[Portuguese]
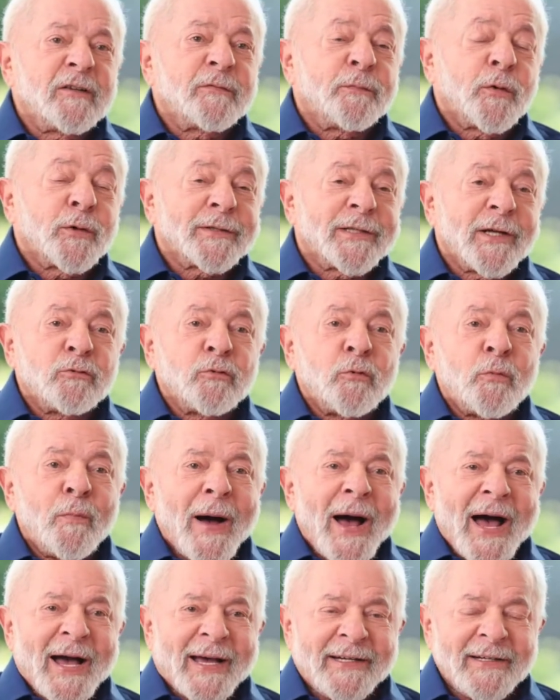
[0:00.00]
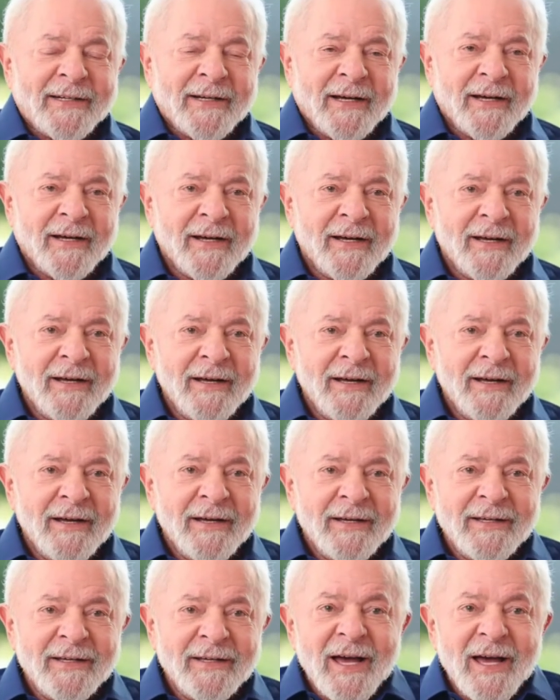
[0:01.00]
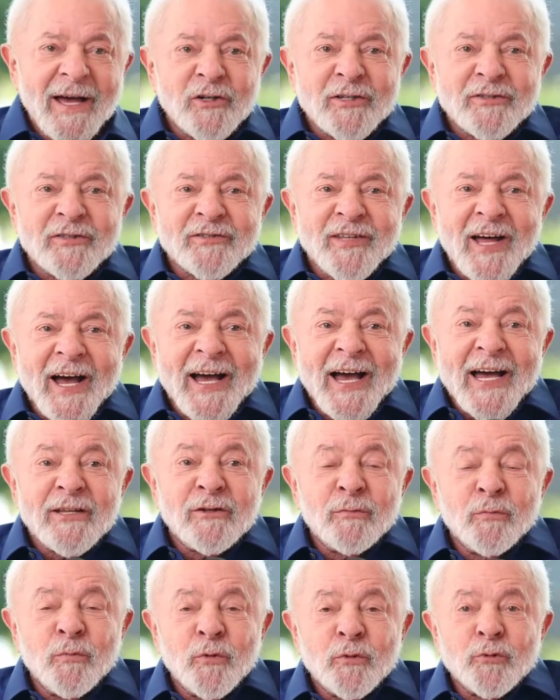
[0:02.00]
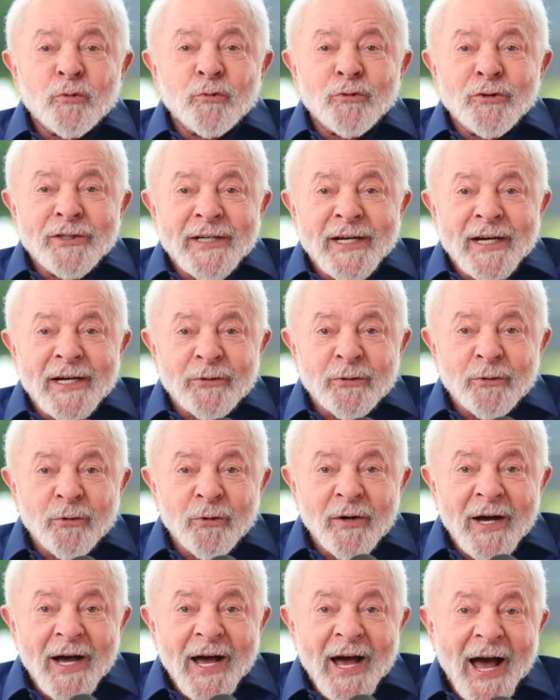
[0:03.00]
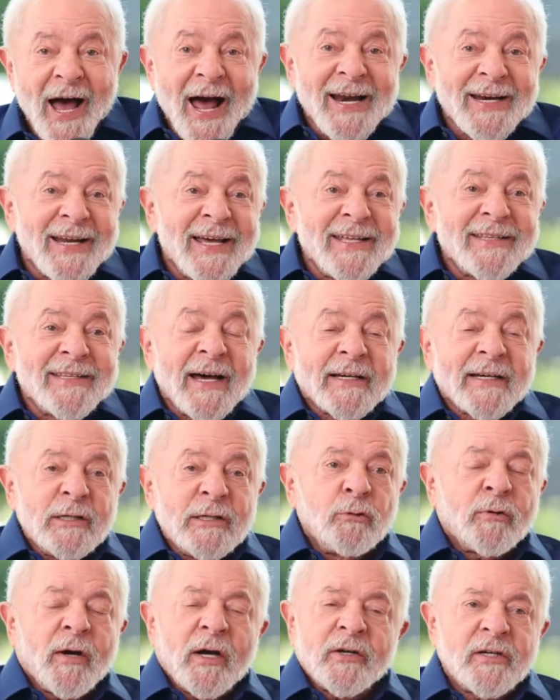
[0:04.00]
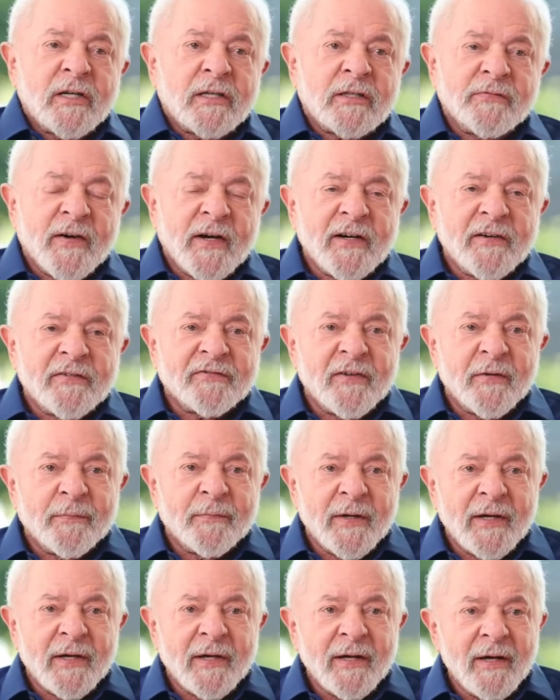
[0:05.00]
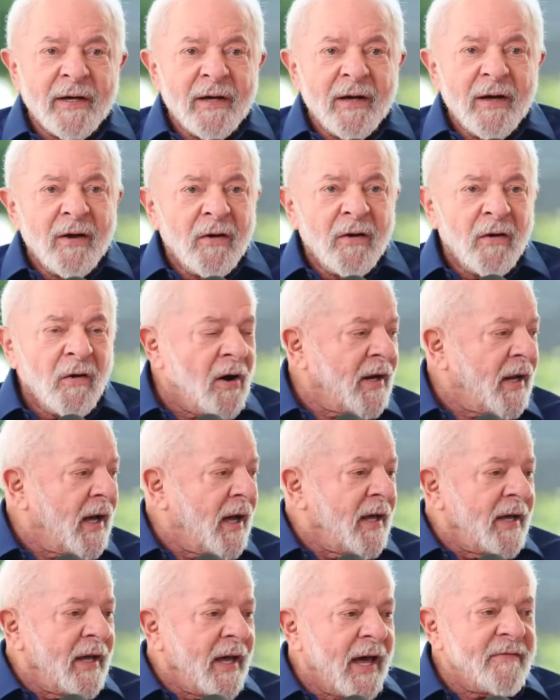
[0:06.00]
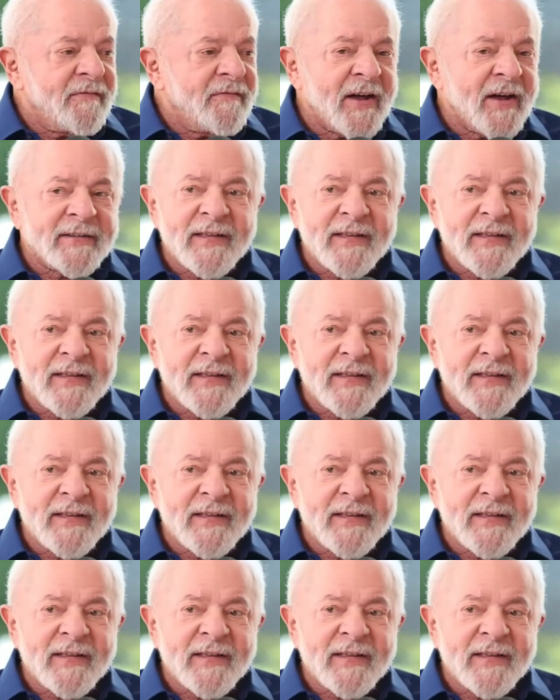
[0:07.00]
exportando máquina, e a gente está ganhando muito dinheiro além daquilo que a gente vai receber. Ora, é